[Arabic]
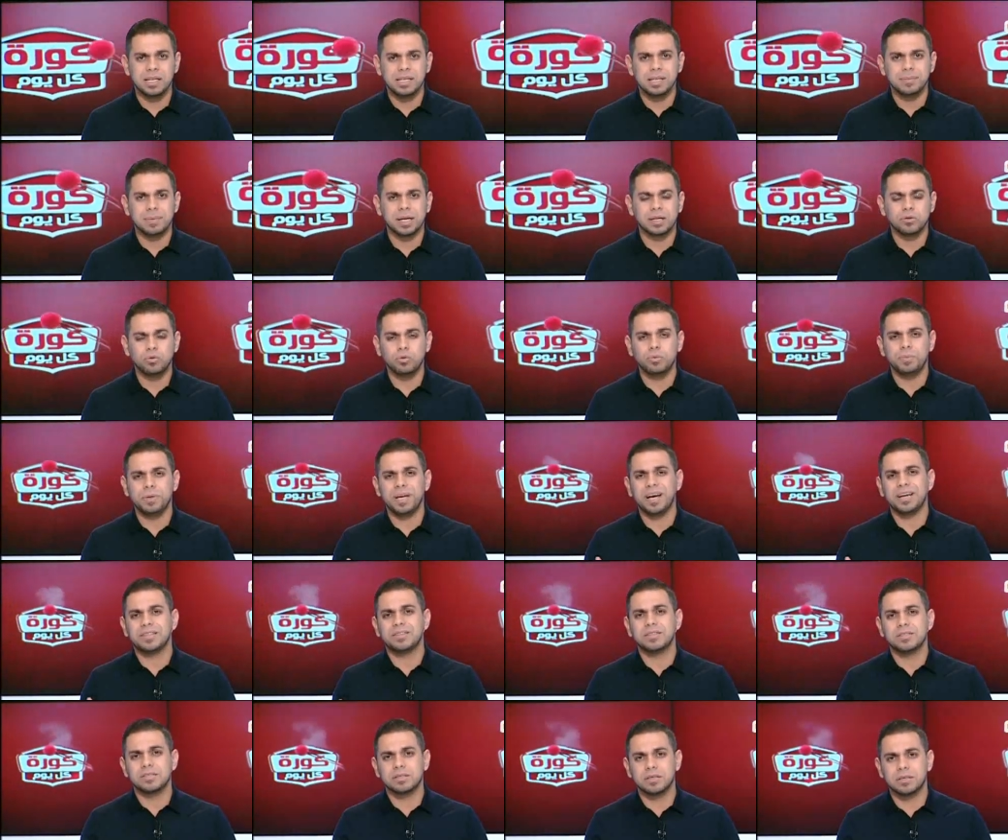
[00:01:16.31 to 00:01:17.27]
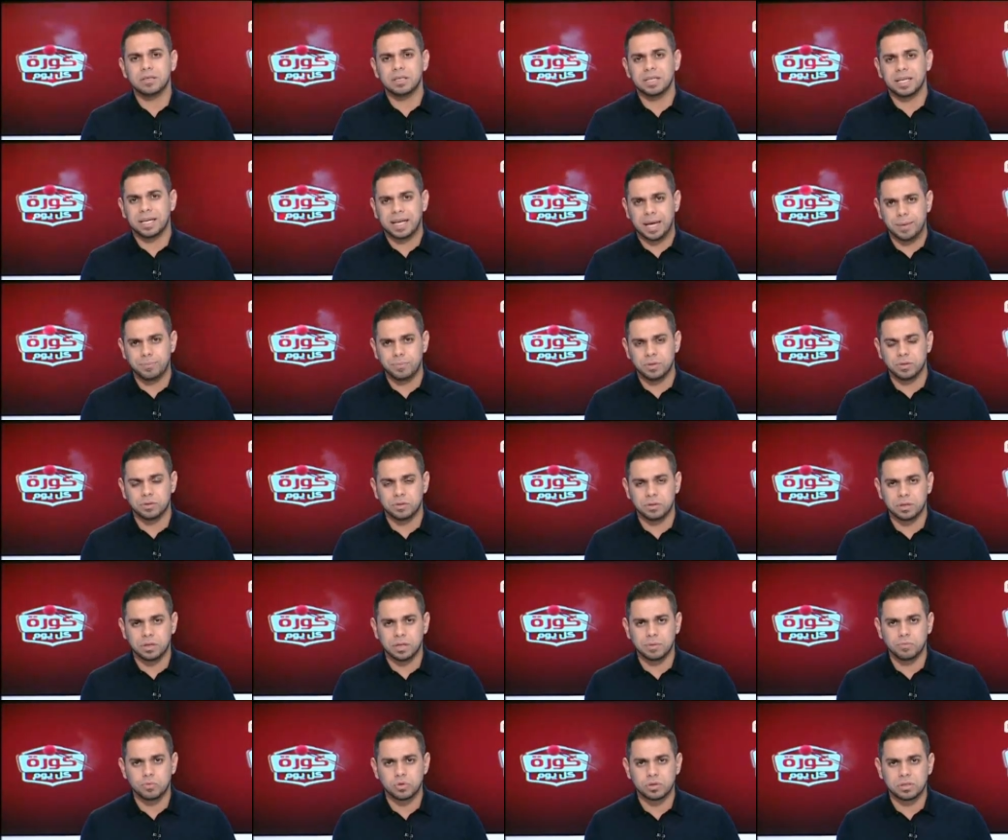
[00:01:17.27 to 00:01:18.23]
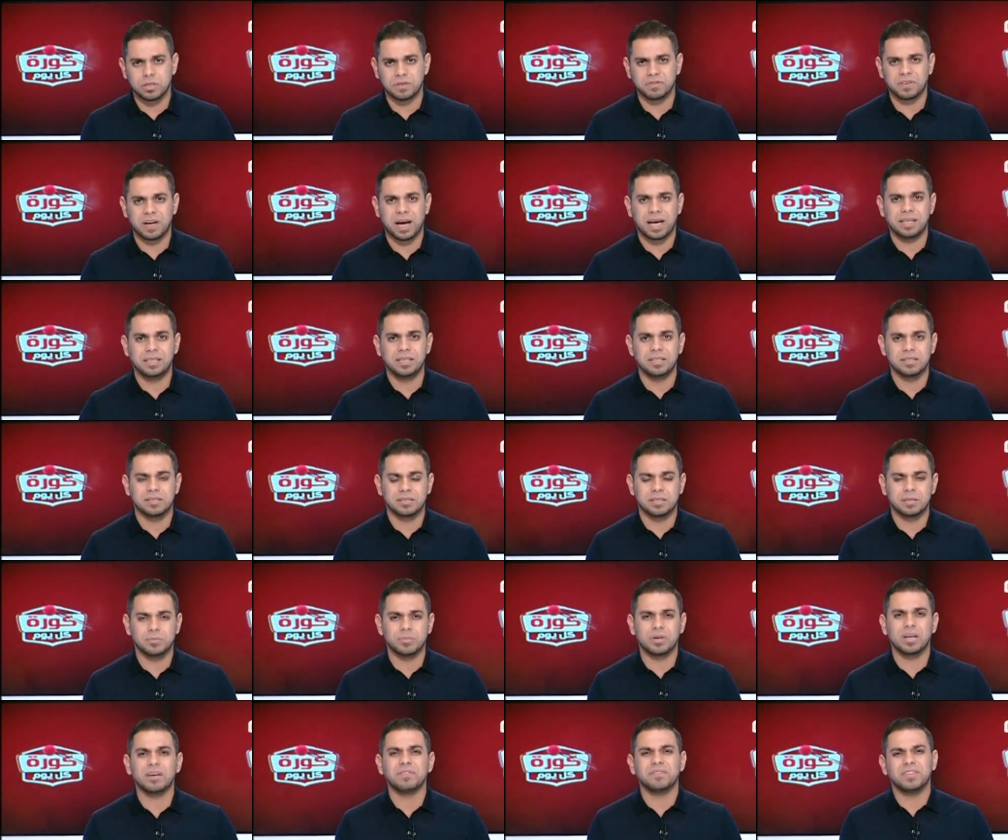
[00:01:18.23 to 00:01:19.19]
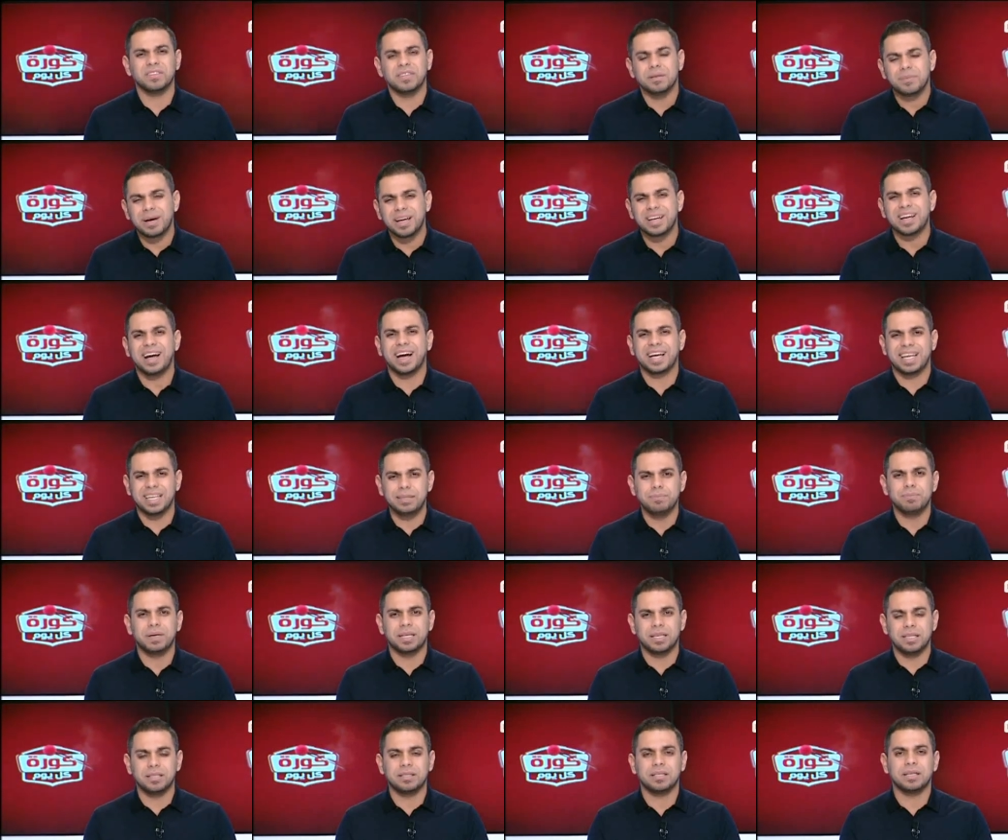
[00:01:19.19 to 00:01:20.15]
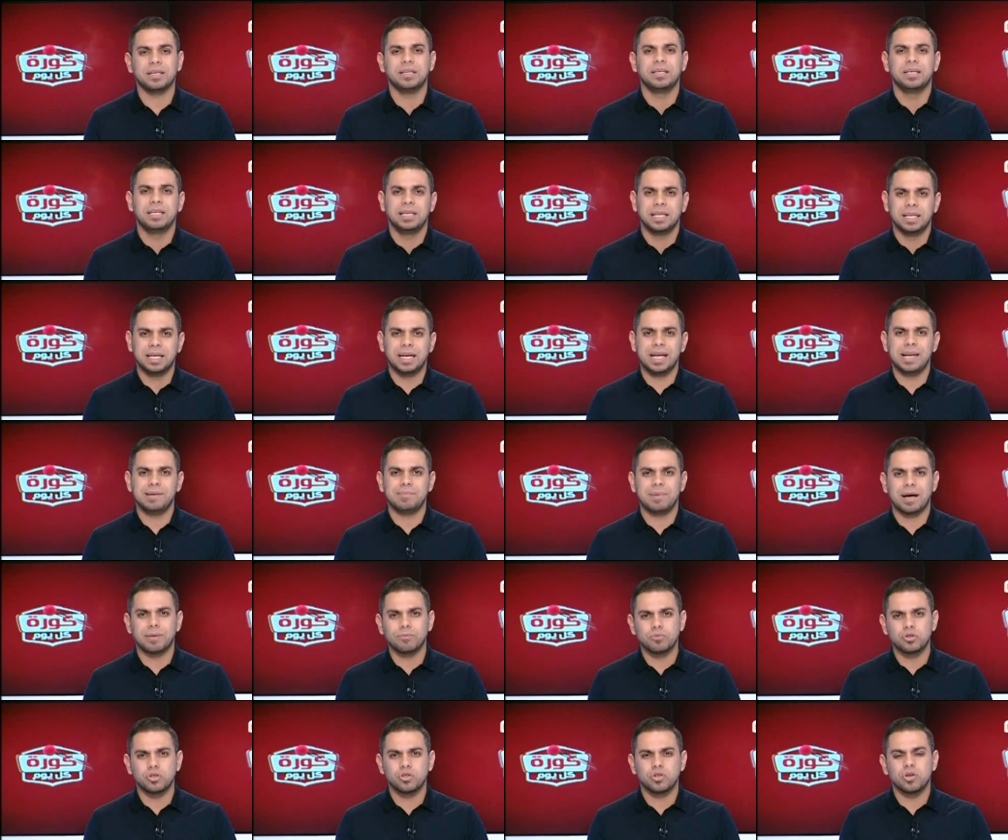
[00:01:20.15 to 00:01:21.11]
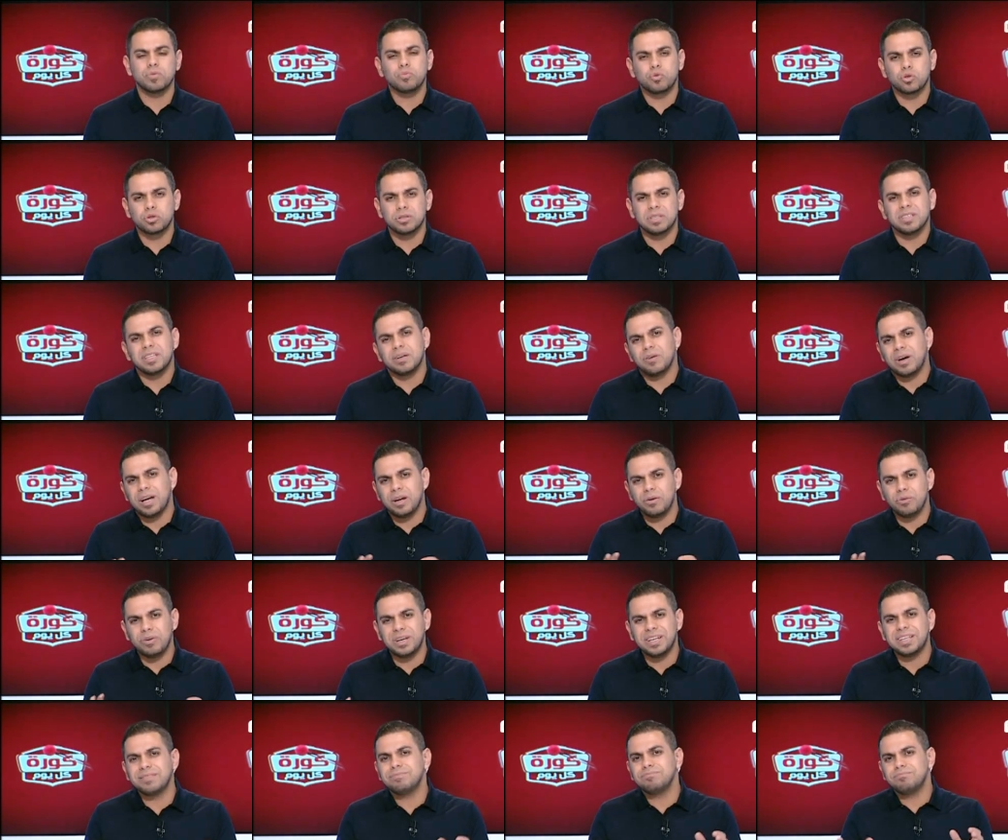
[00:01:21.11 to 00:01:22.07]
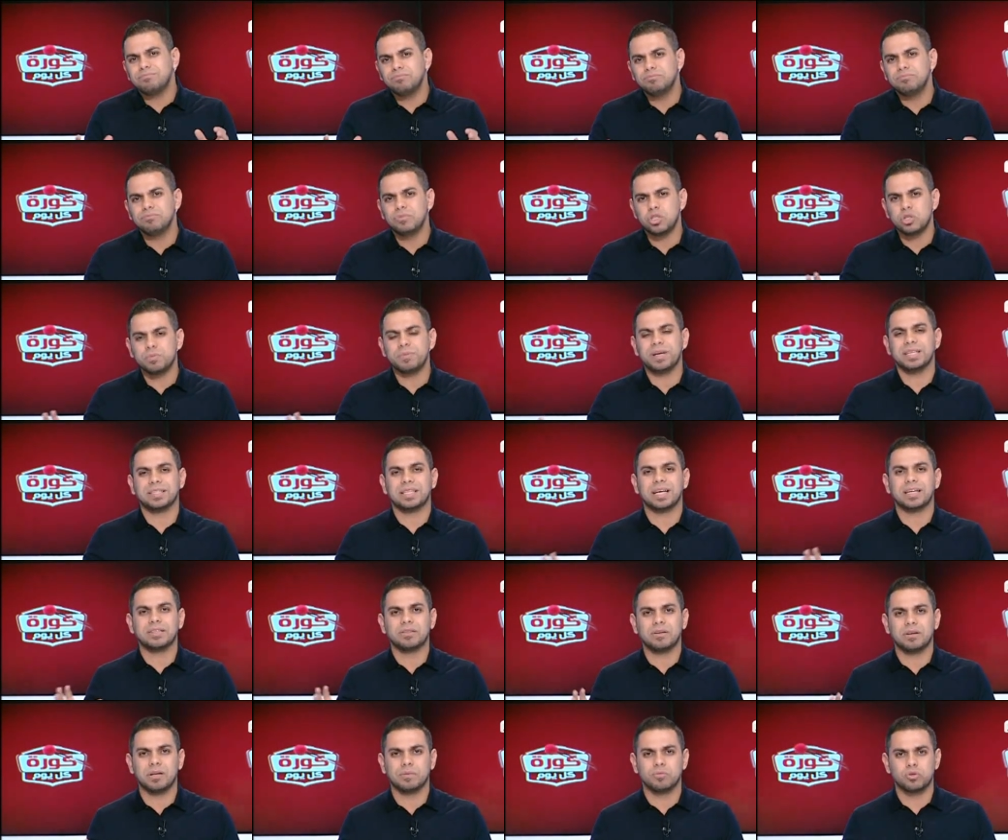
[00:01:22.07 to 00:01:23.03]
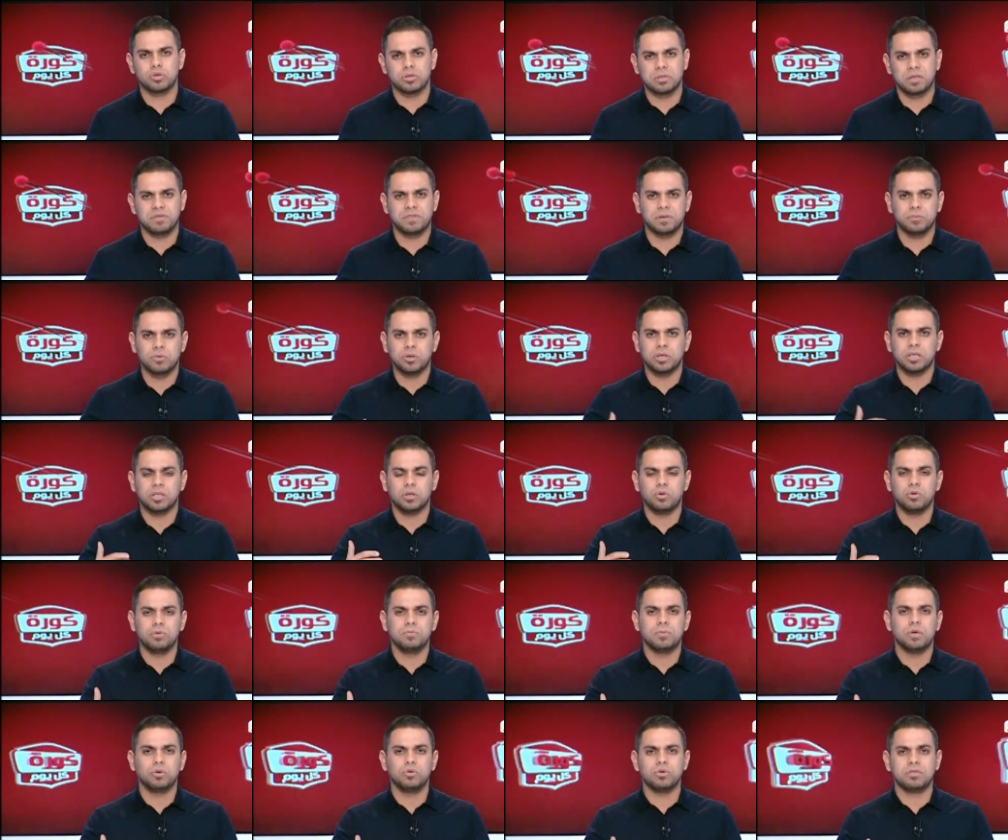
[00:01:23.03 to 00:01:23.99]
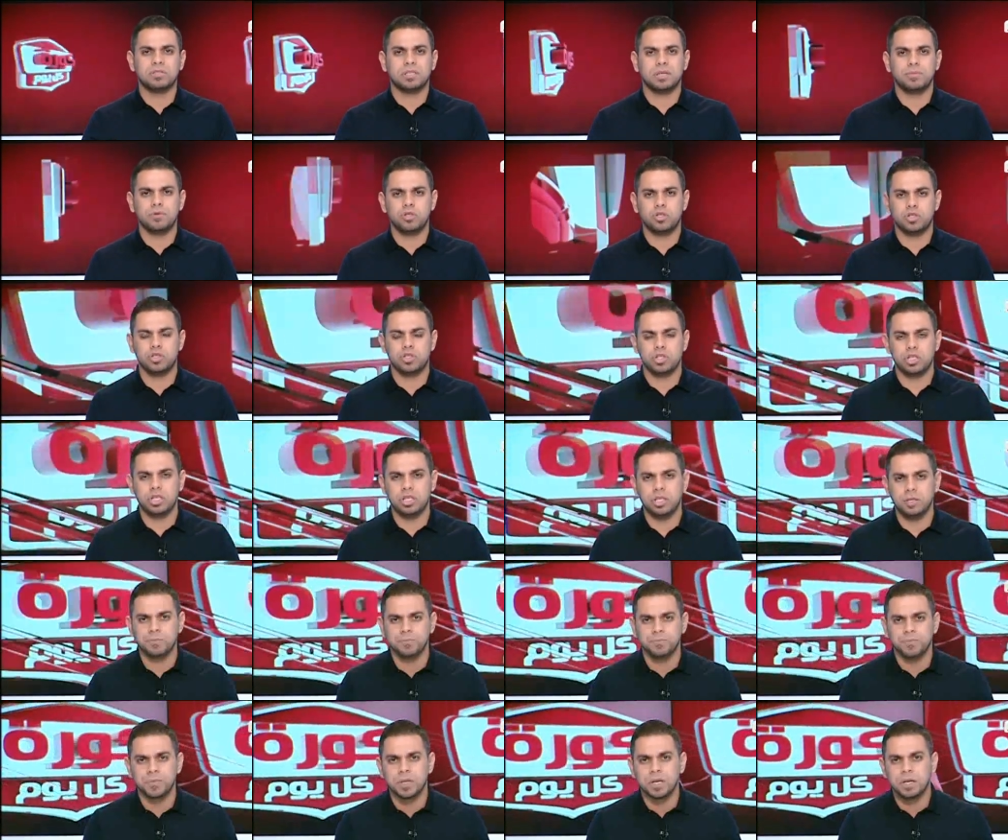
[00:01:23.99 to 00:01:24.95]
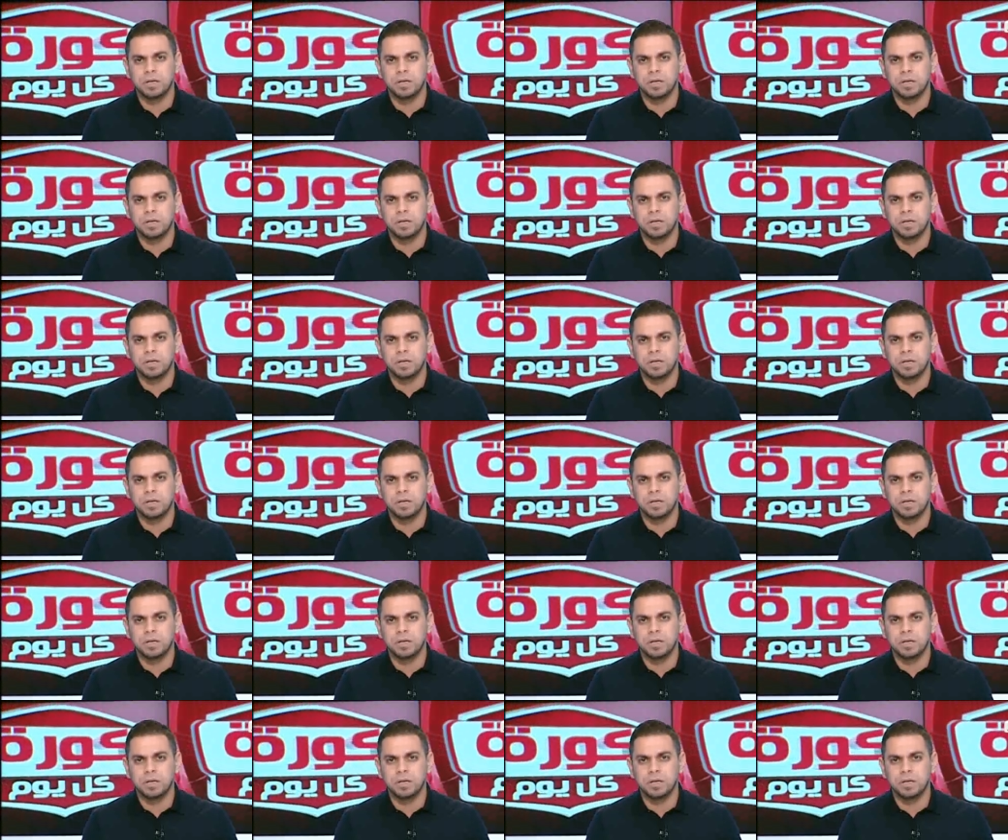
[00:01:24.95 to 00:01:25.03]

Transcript: ان مكتوب اعتذار الكابتن طارق مصطفى عن الاستمرار فطبعا اكيد باكيتا اتكلم مع المستشار مرتضى وقال له انا مش محتاج طارق مصطفى ممكن يكون موجود سامي الشيشيني